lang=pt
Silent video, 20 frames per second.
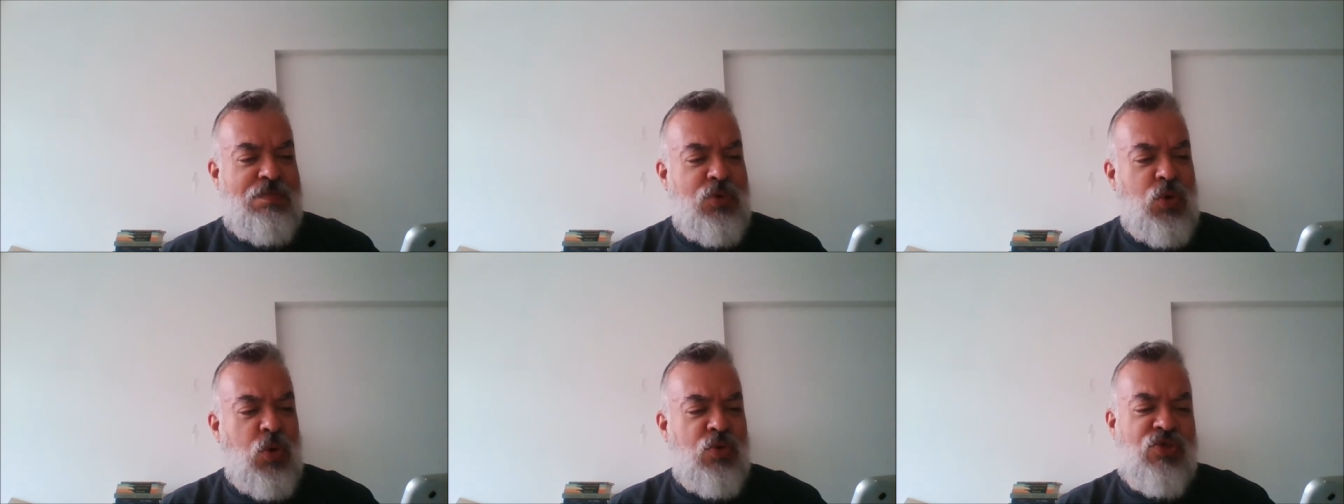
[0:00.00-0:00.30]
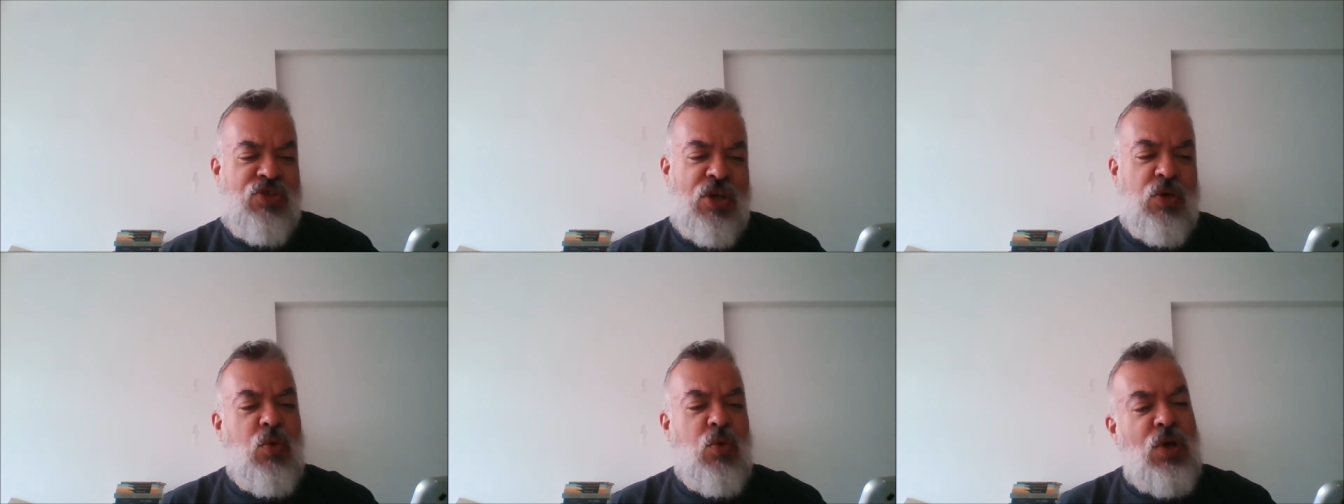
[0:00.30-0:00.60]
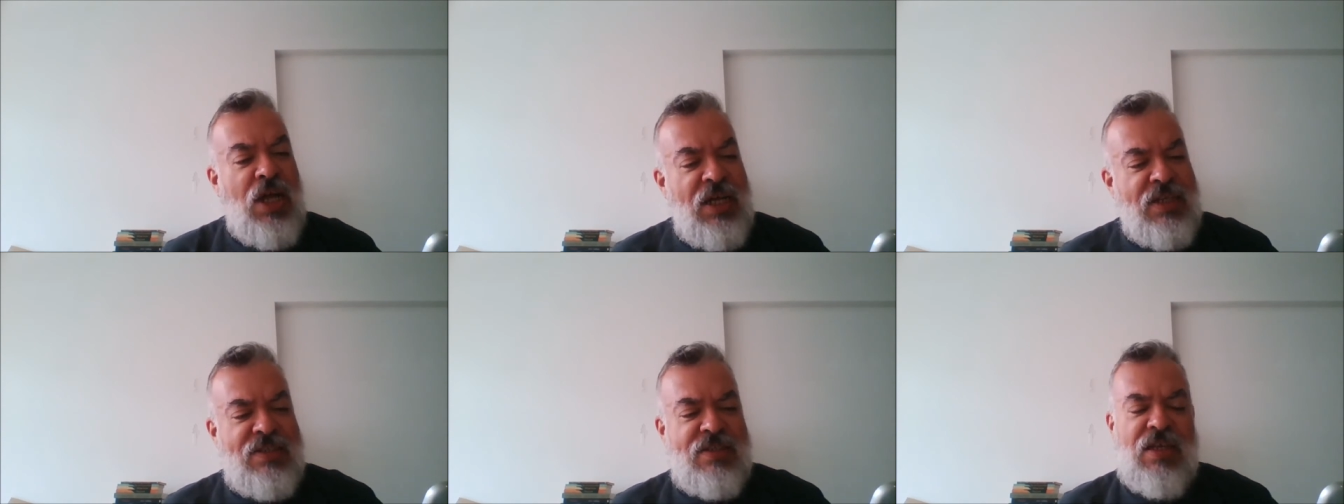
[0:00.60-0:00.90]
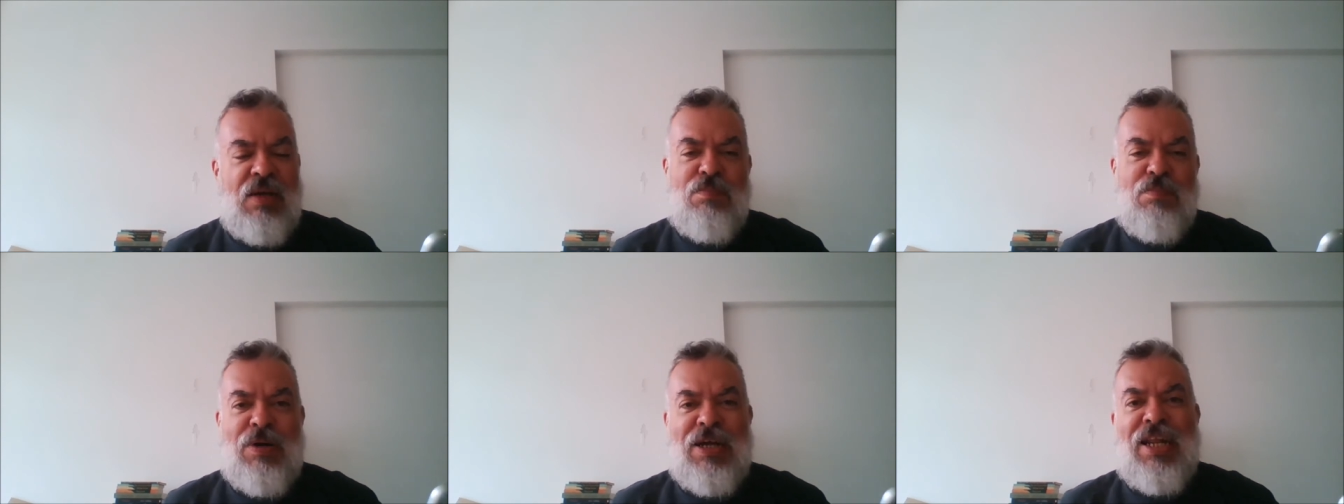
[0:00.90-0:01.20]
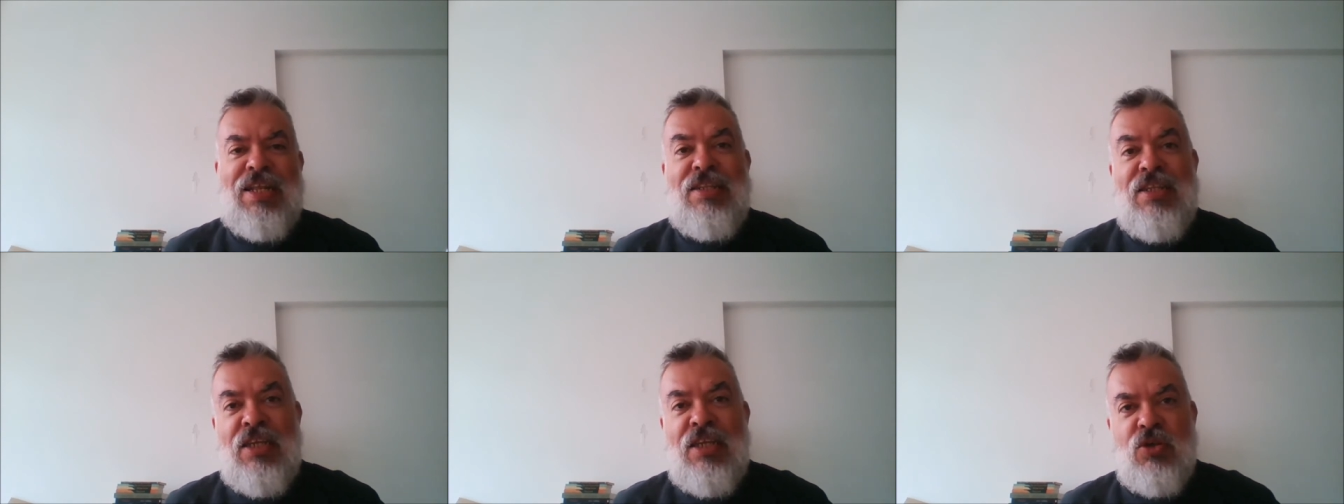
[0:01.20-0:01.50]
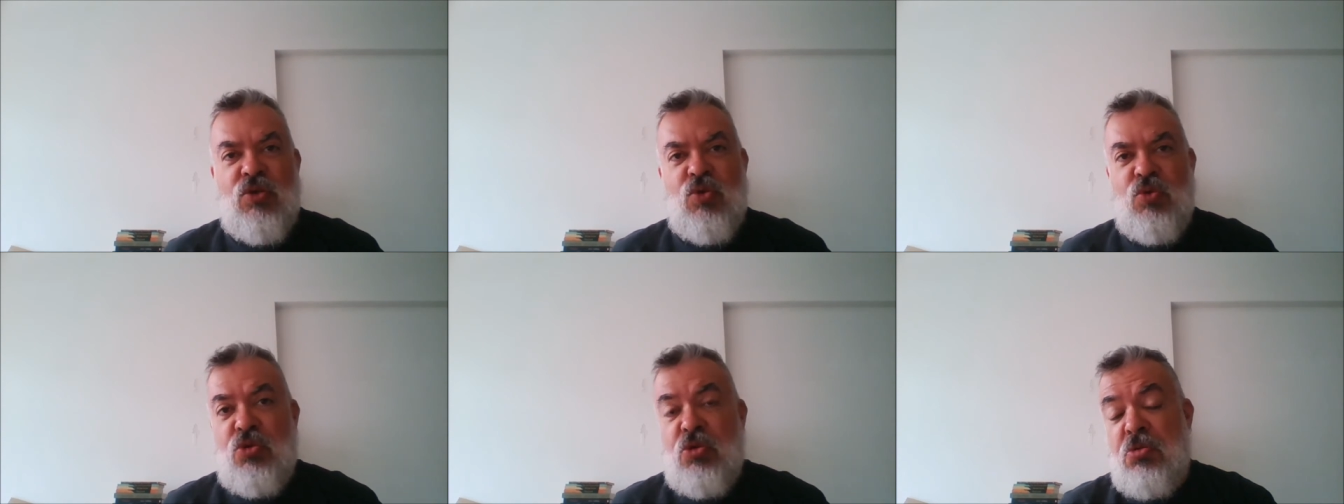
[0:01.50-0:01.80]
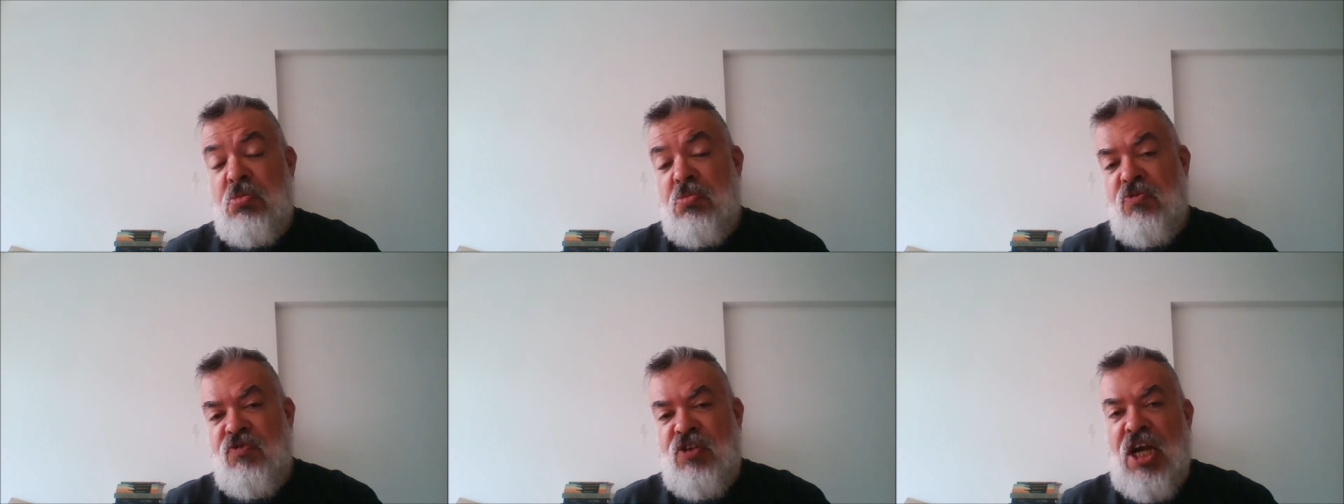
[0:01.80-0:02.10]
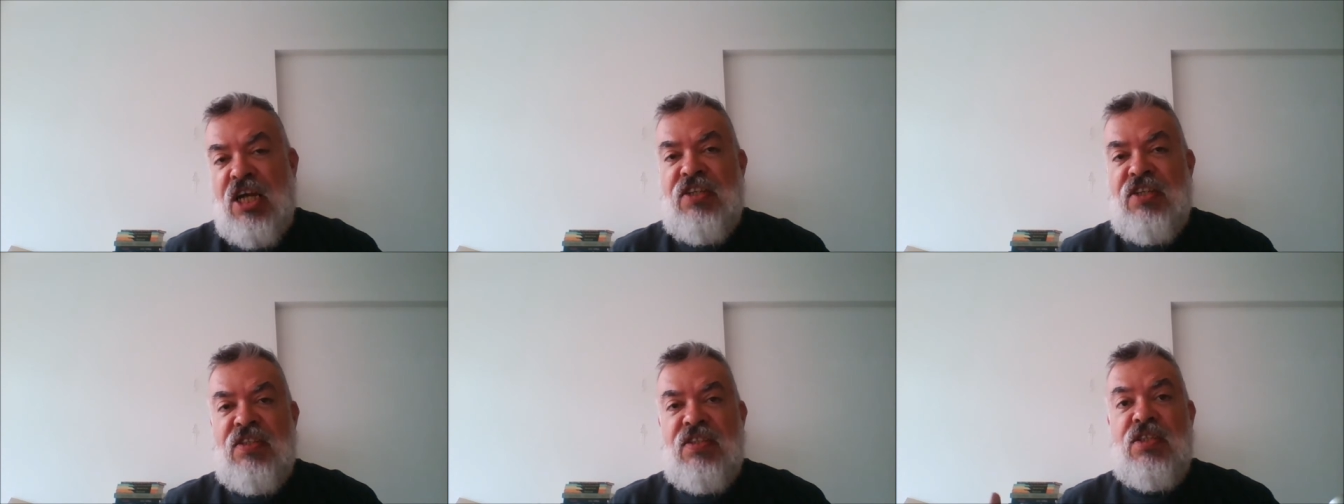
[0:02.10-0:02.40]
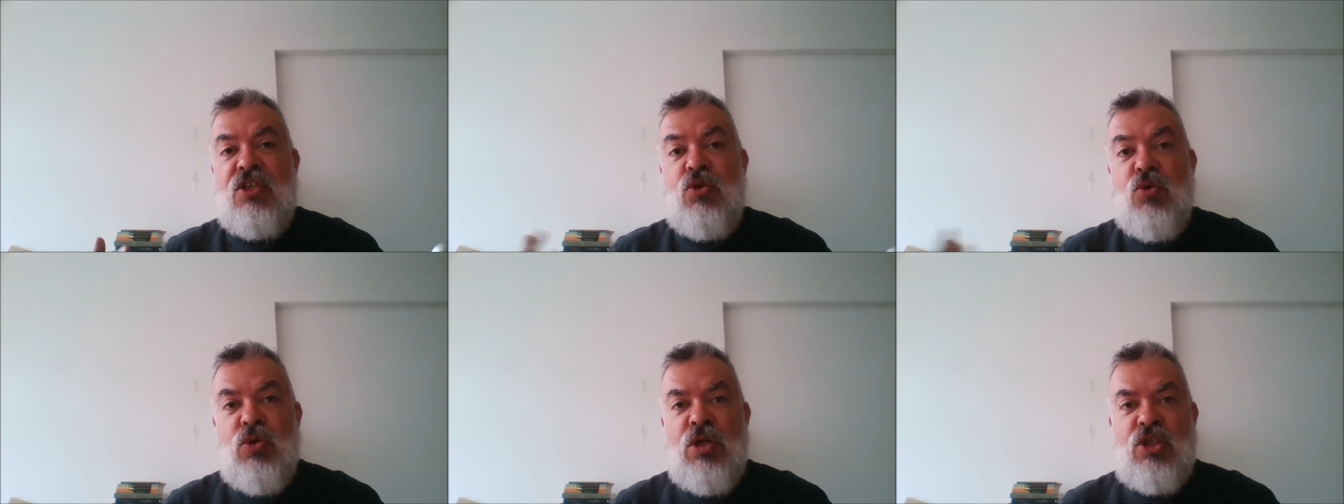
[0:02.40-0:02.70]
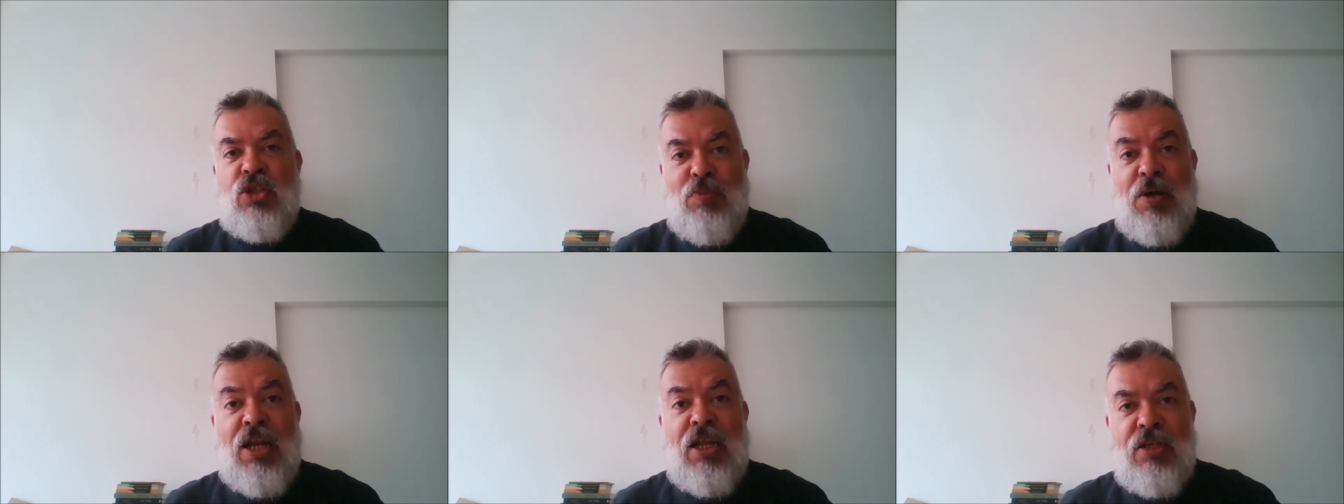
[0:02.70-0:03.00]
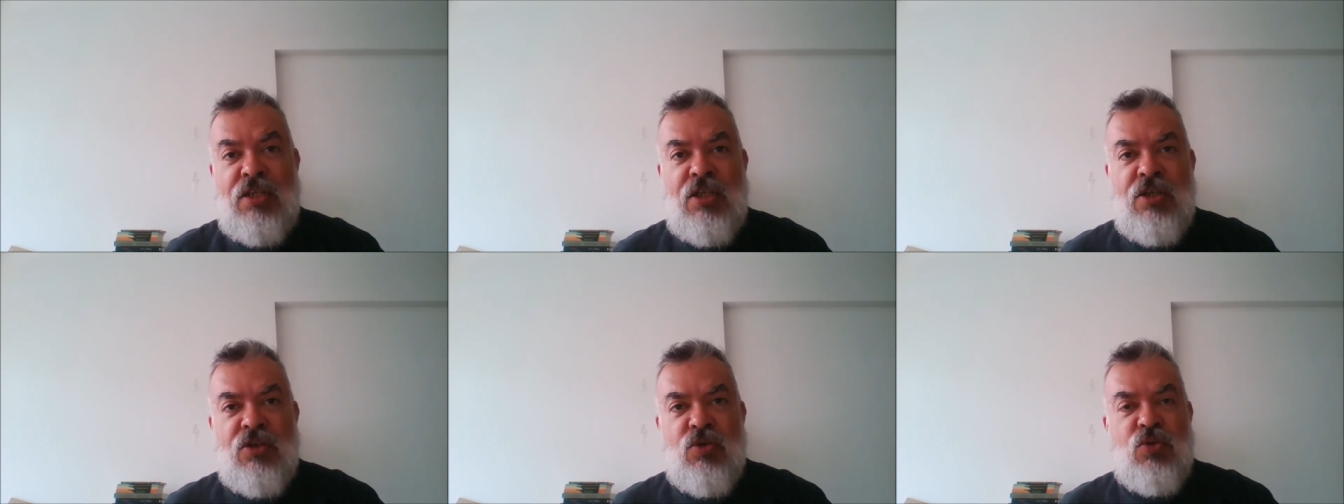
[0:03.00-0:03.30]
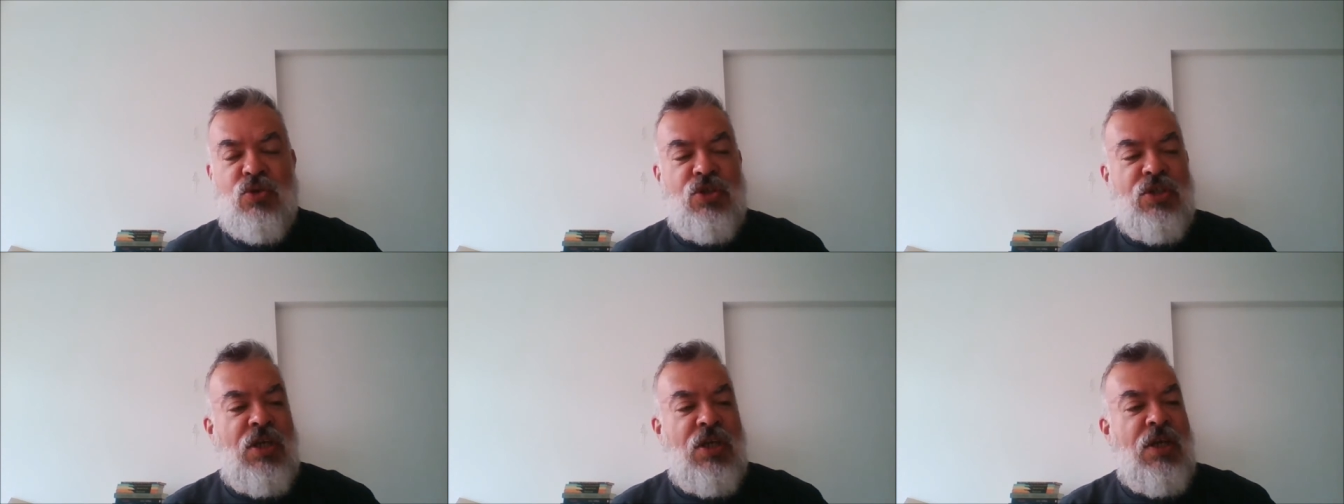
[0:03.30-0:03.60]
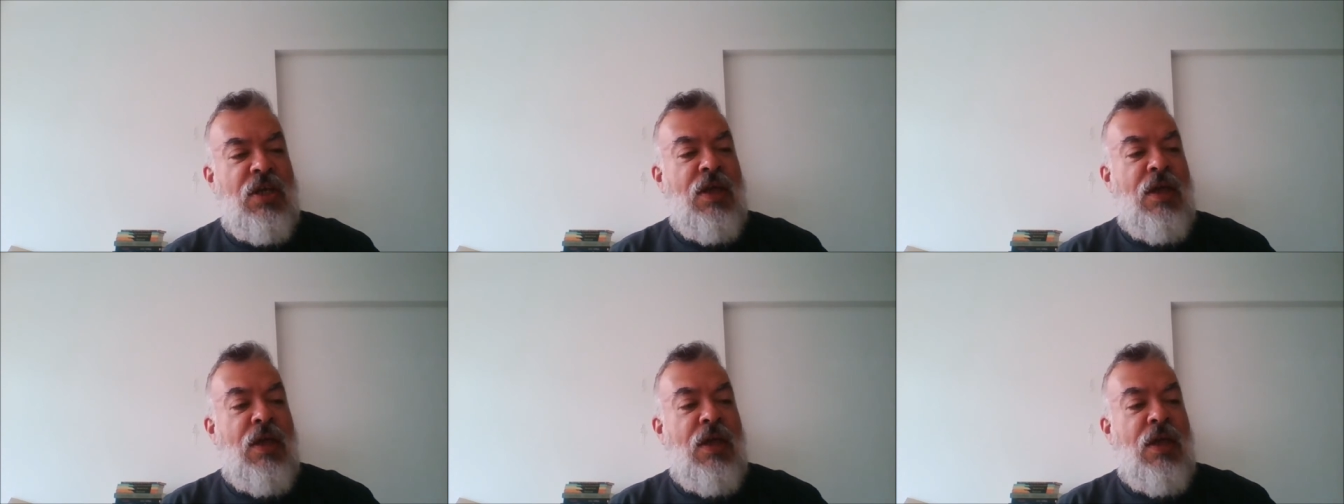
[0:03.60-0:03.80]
com segurança para negros, viagens seguras para negros,